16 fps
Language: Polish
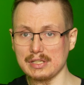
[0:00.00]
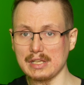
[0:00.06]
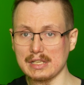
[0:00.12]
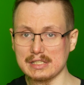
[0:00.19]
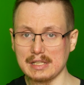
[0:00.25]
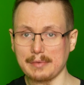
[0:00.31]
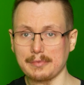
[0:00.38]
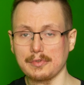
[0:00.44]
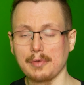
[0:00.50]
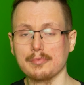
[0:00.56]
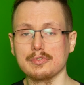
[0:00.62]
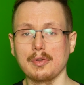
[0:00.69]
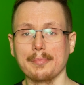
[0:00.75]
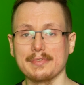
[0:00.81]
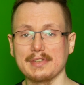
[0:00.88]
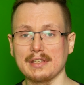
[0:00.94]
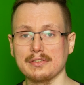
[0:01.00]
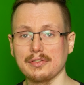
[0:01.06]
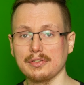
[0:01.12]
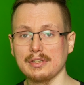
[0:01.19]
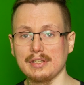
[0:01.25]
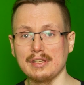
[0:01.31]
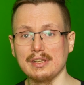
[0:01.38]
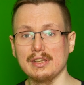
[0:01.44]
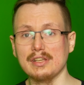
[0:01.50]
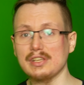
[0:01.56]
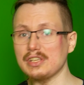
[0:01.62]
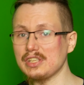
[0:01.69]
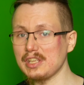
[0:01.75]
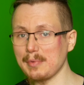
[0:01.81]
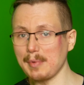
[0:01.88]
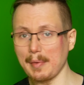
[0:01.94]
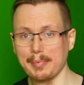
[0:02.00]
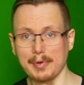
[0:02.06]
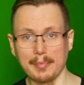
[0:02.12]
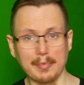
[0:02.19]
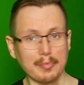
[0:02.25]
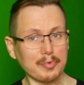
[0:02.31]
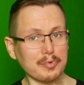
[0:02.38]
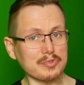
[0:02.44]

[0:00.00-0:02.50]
i jest tam dobrze obsadzony i nie ma problemu.